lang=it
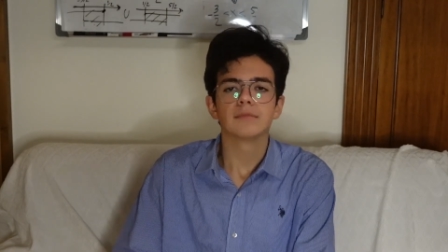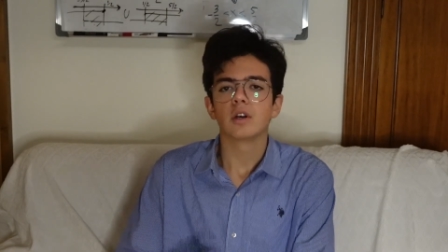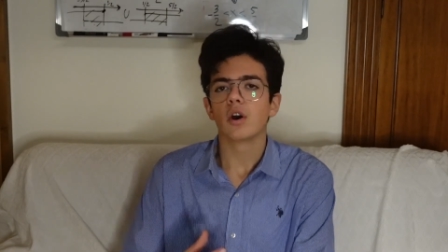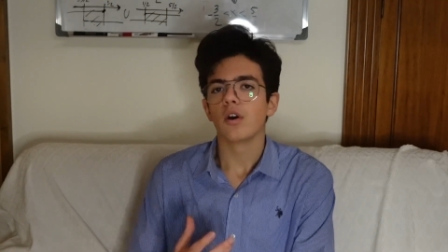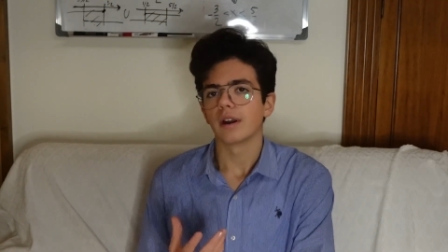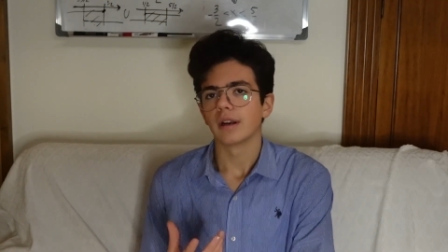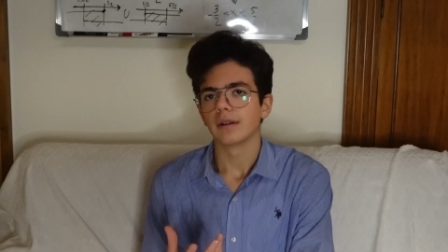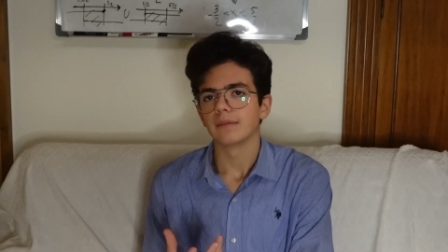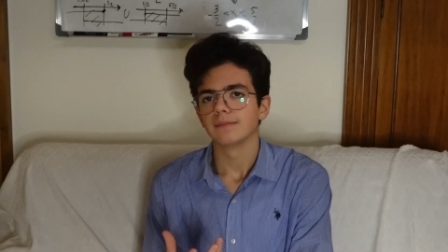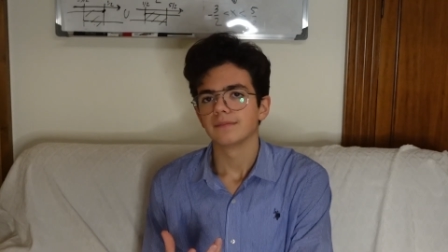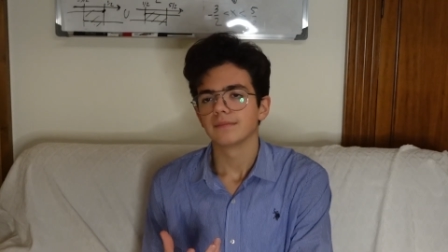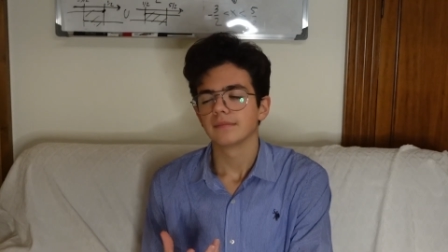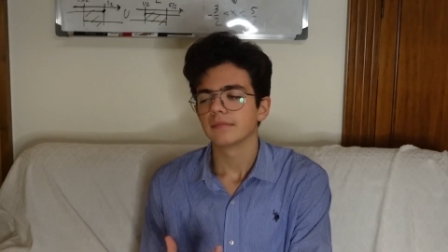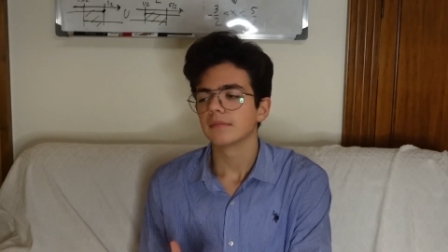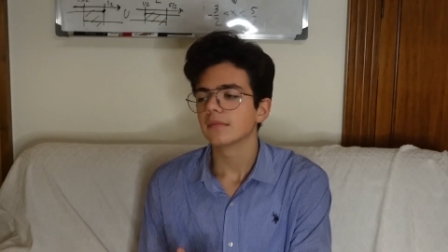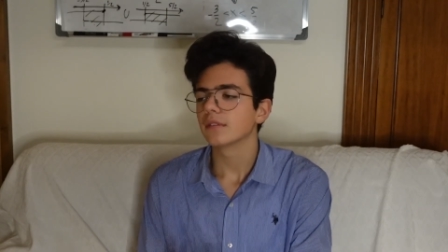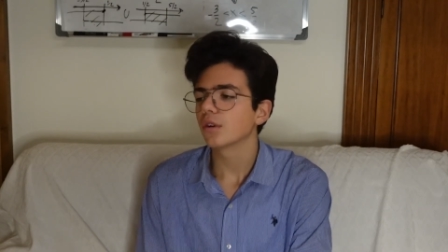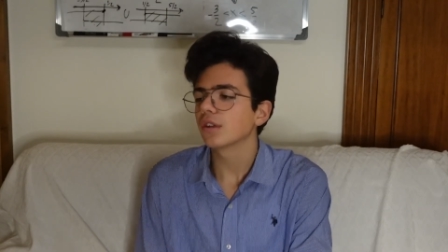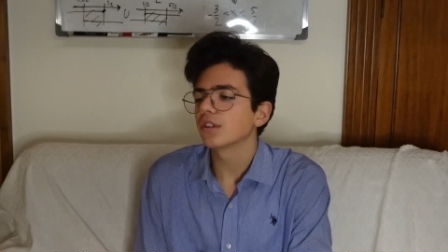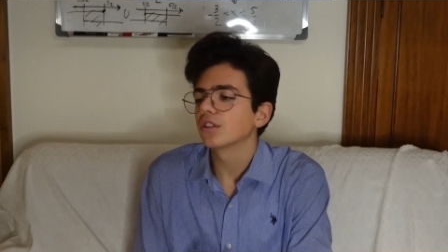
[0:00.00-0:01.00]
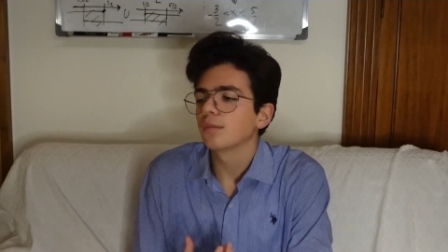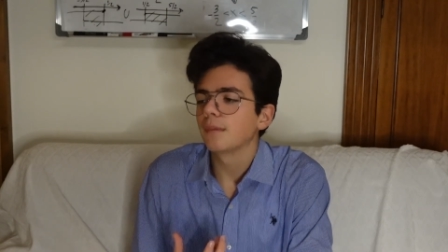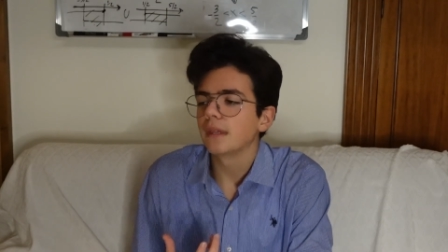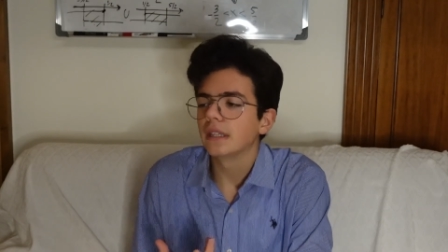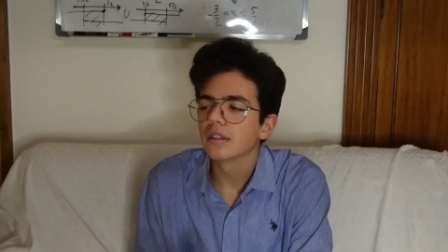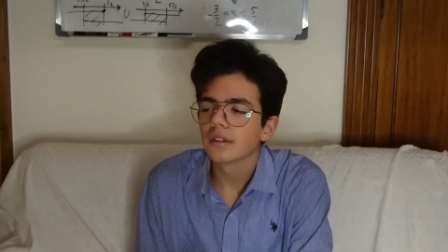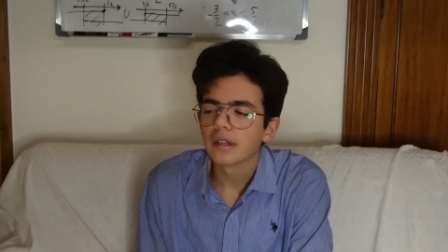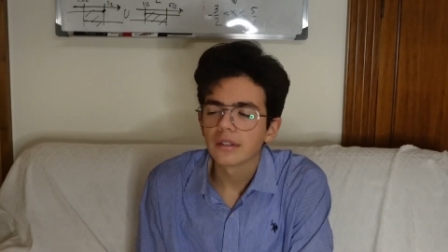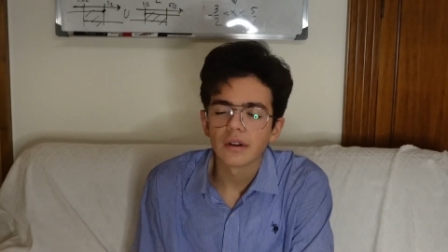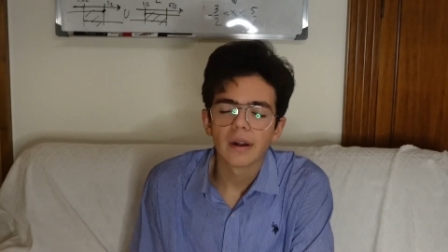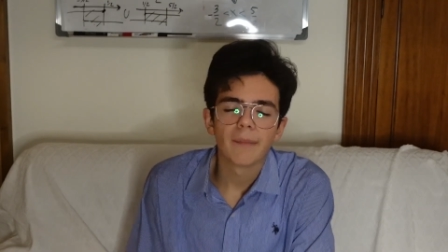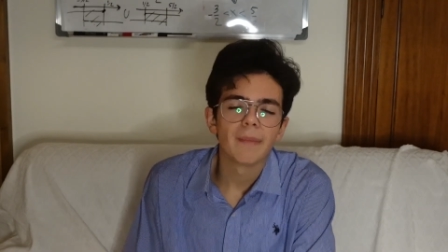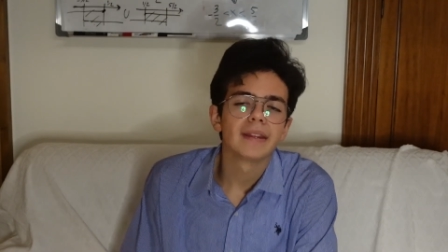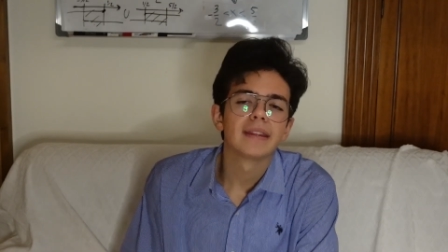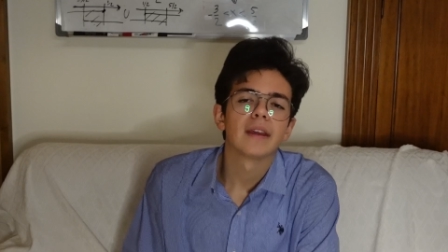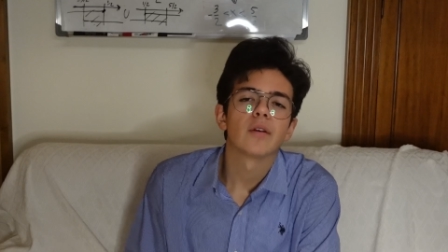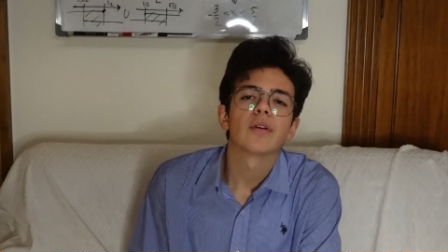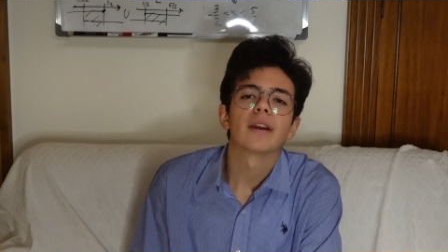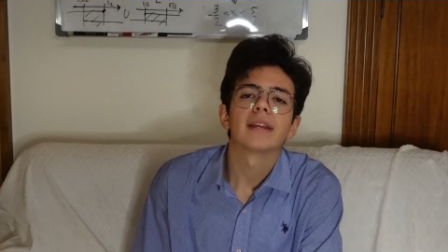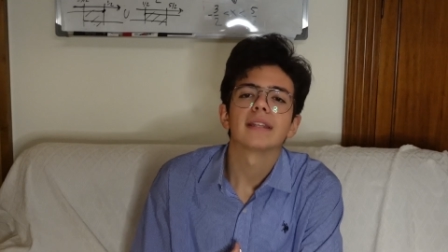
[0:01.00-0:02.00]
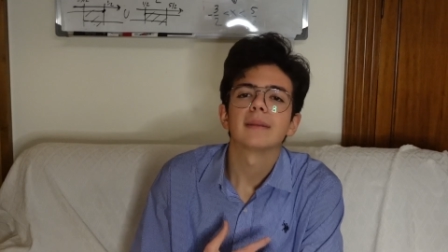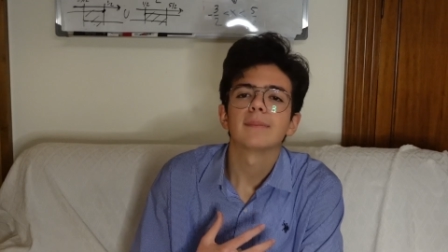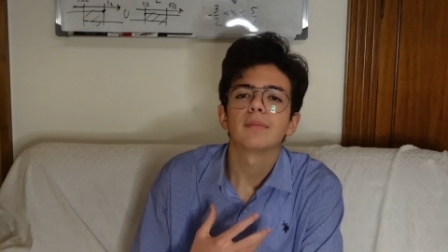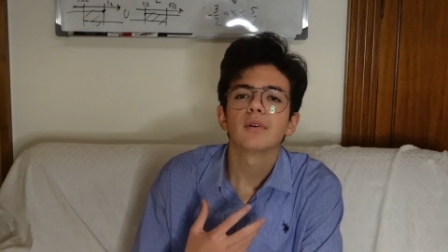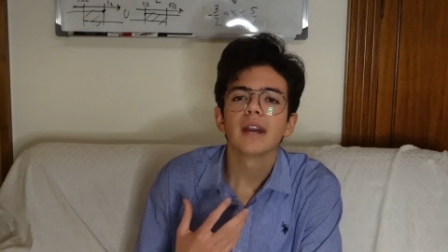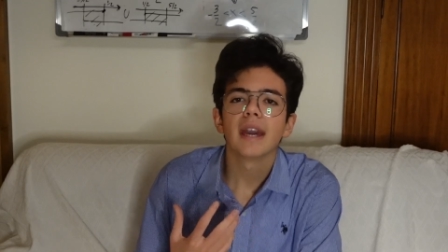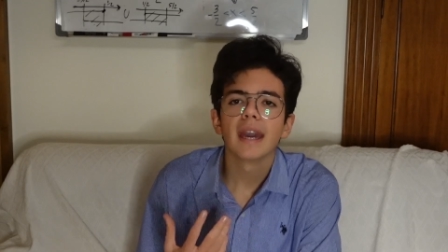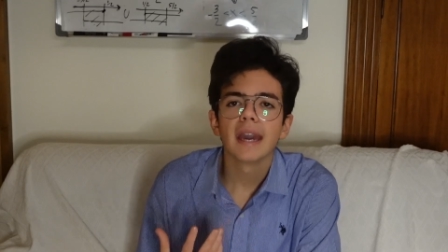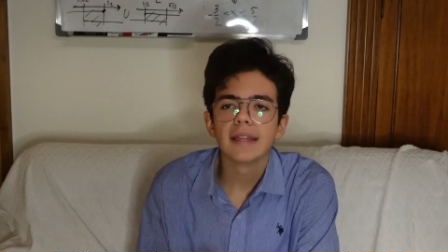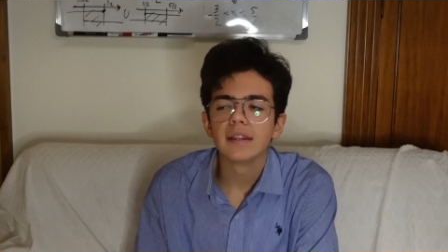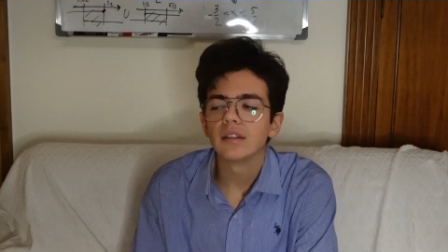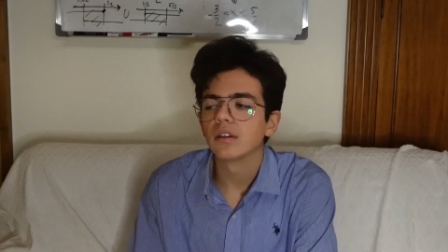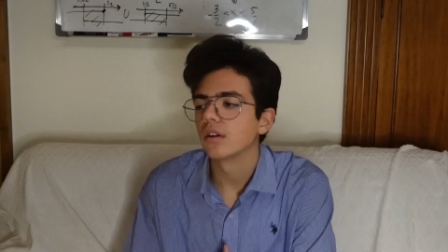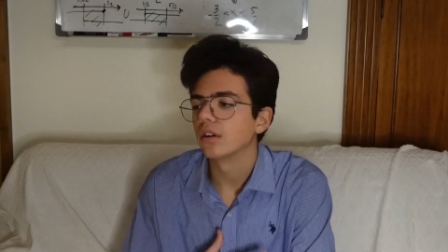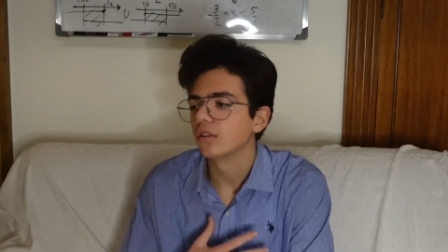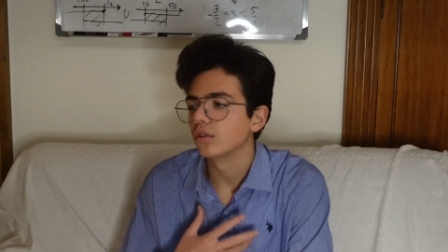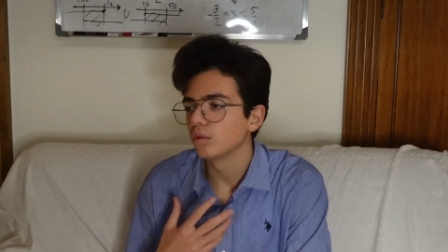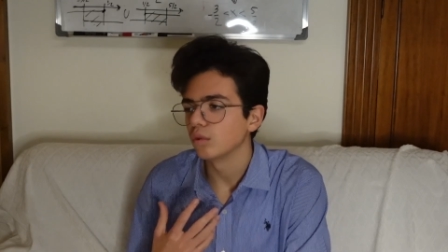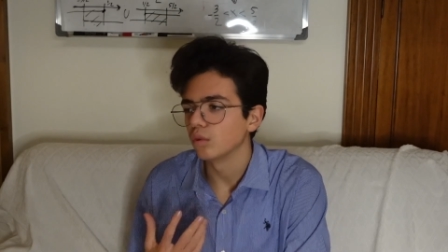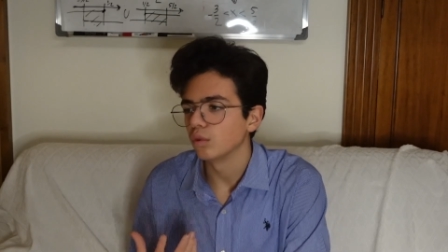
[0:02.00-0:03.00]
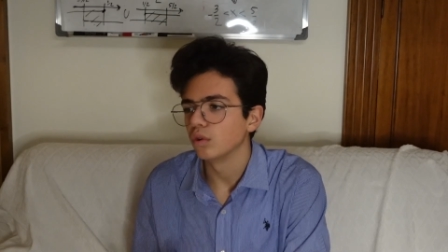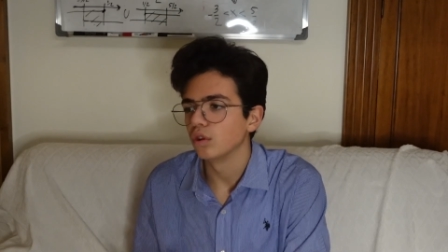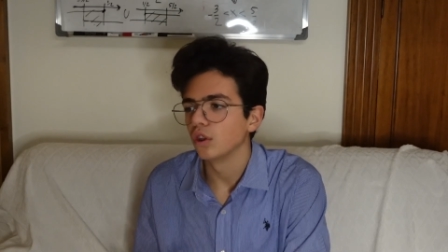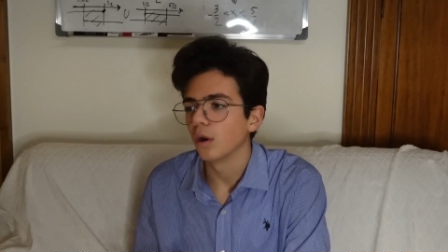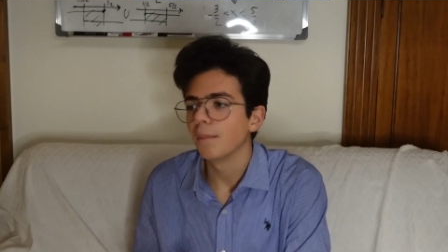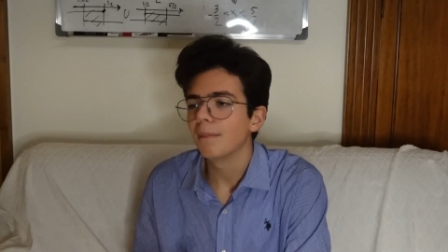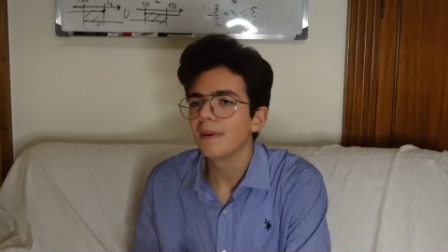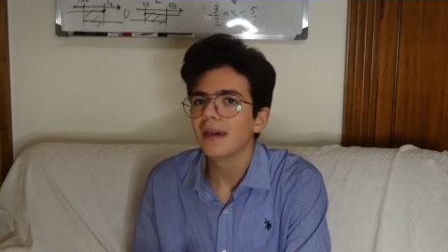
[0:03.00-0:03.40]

Ora, questo mito naturalmente è anche di poetico e tutto,